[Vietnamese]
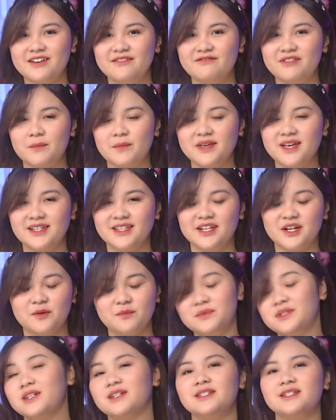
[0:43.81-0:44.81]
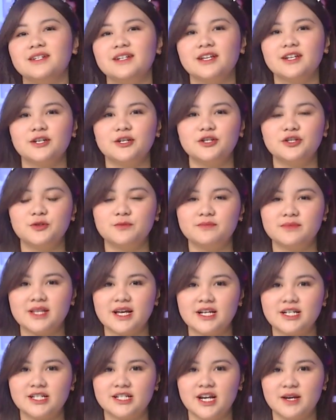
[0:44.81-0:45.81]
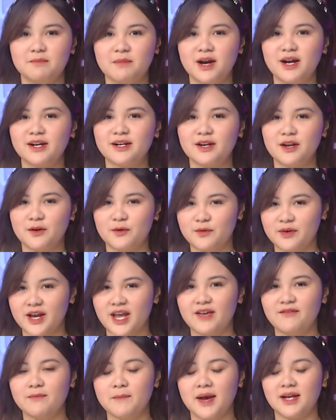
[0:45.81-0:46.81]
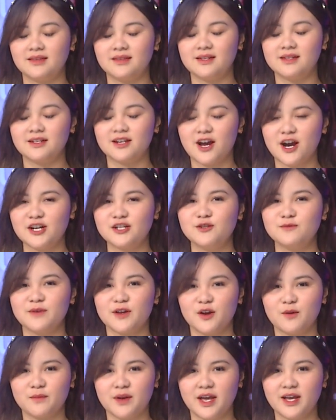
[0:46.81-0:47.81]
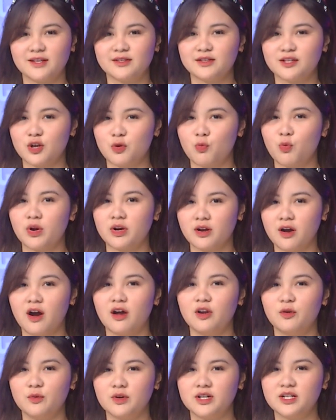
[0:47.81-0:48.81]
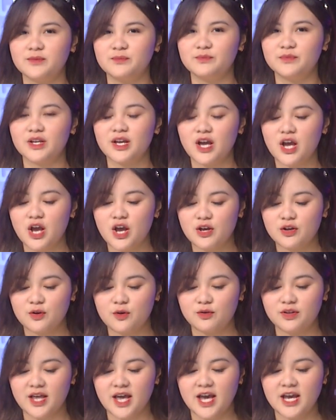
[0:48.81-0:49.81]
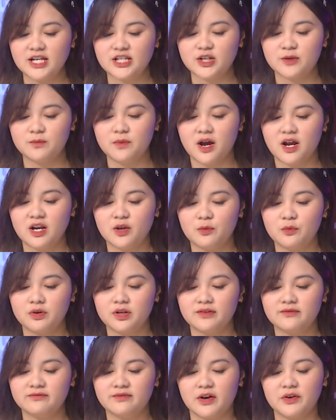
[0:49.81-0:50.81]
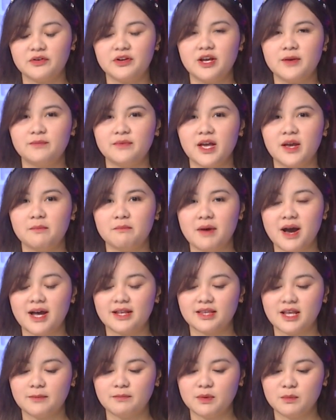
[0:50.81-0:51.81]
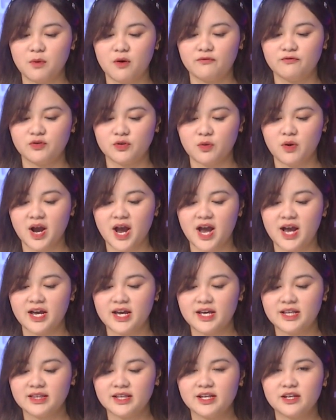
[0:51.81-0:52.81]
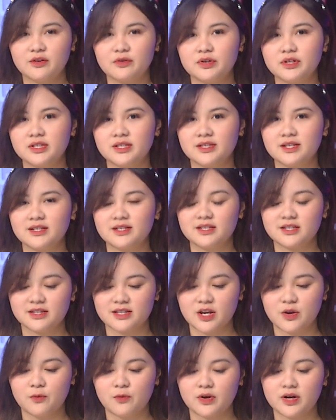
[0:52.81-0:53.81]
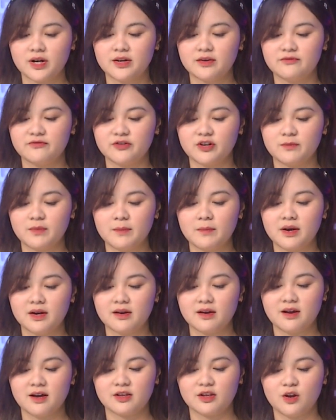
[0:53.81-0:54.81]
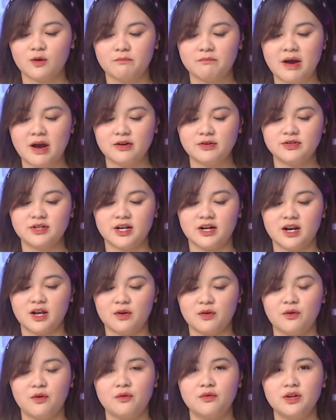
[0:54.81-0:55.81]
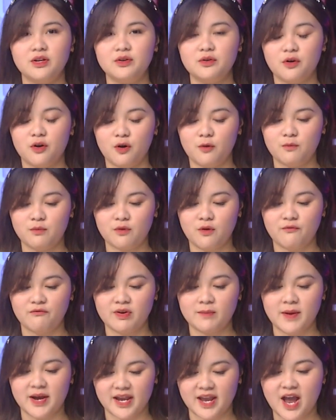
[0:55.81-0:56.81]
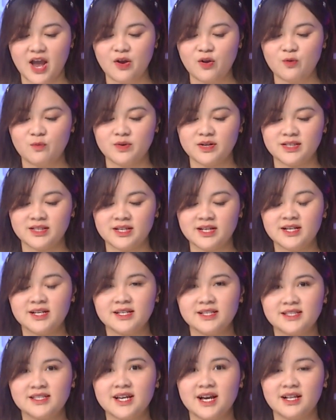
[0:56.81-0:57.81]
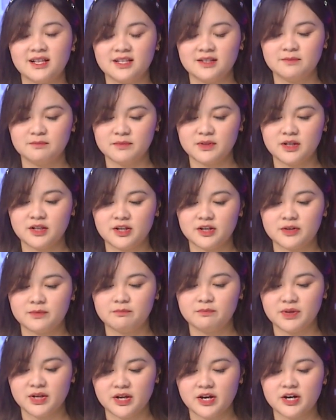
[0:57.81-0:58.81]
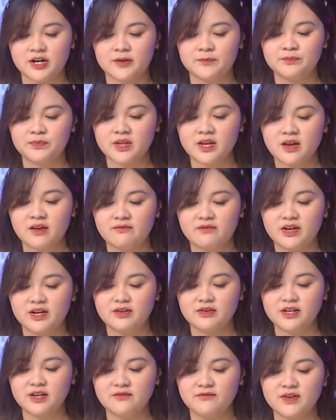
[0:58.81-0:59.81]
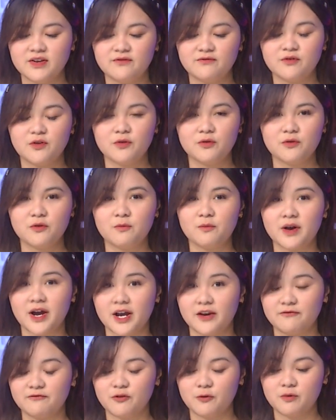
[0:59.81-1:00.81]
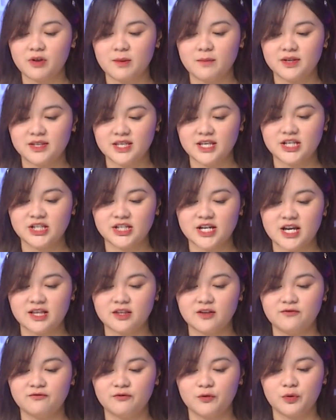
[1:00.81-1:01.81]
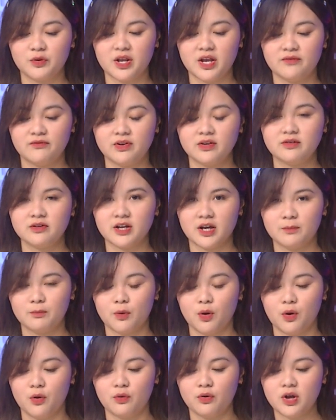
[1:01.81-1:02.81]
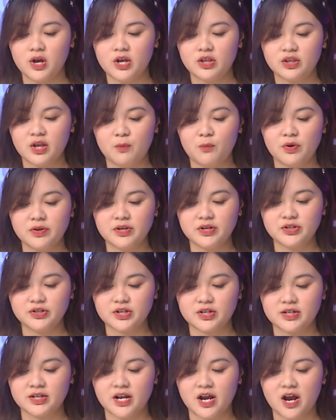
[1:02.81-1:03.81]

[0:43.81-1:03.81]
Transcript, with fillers: Và bây giờ thì không chần chờ gì nữa, chúng ta sẽ bắt đầu ngay với bản tin có trong ngày hôm nay, xoay quanh Hollywood. Cụ thể, trong Hollywood vào đêm ngày 3 tháng 11 vừa qua, thì Kristen Stewart vừa mới bất ngờ thông báo rằng là cô đính hôn cùng với bạn gái của mình, Darlene Miller Meyer. Và nữ diễn viên vô cùng hạnh phúc khi mà chia sẻ tin vui này với người hâm mộ thông qua chương trình